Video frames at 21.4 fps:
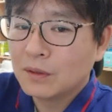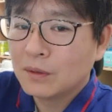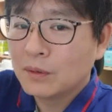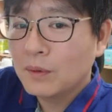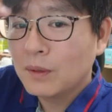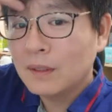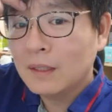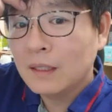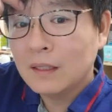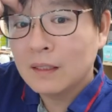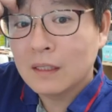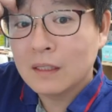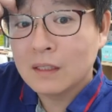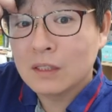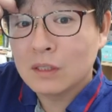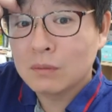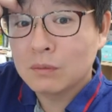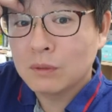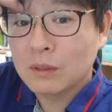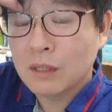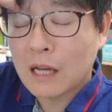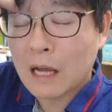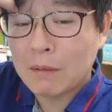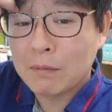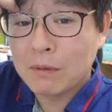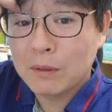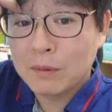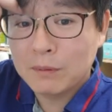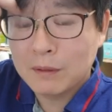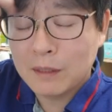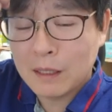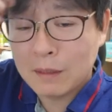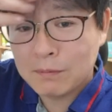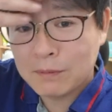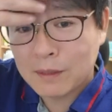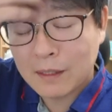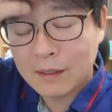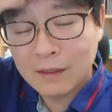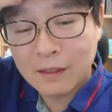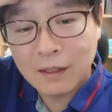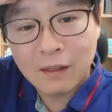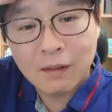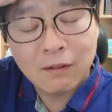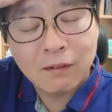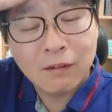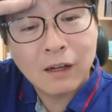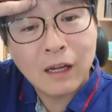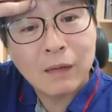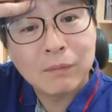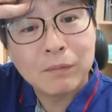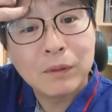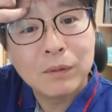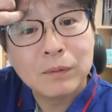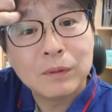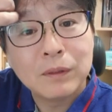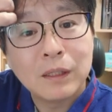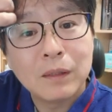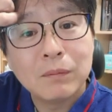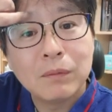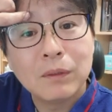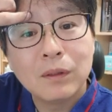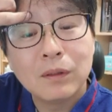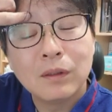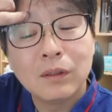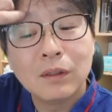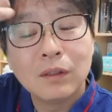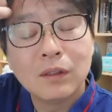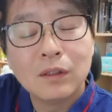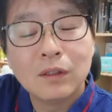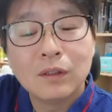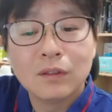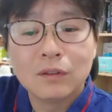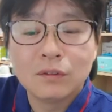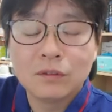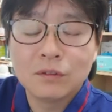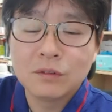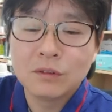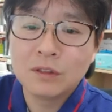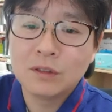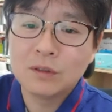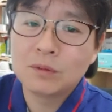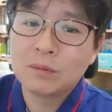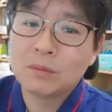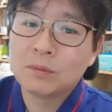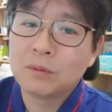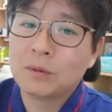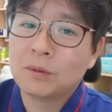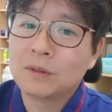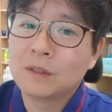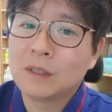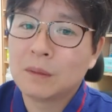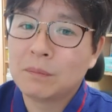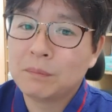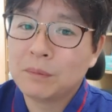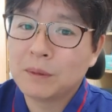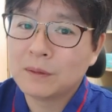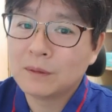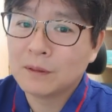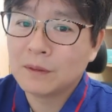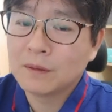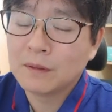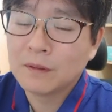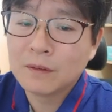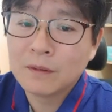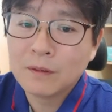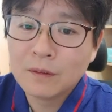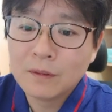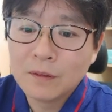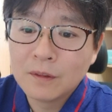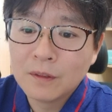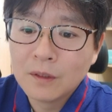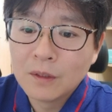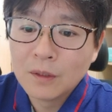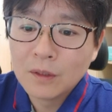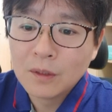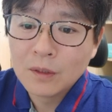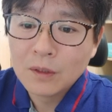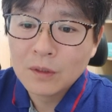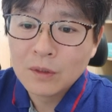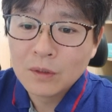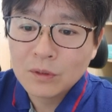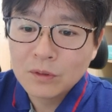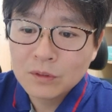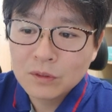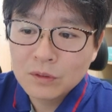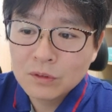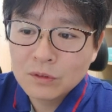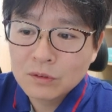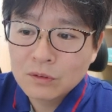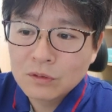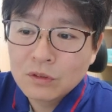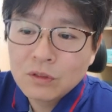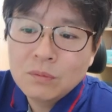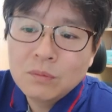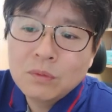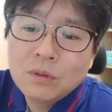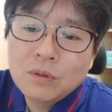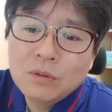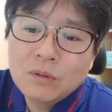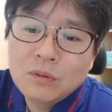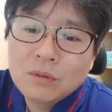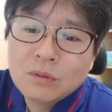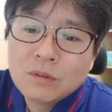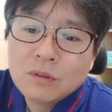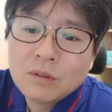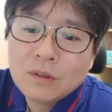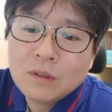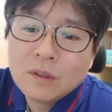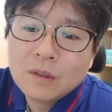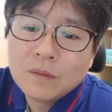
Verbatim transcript: 또 하나의 단점은 감염이 되면 안 돼요. 감염이 되면 수술이 좀 골치 아파져요. 어쨌든 그러면은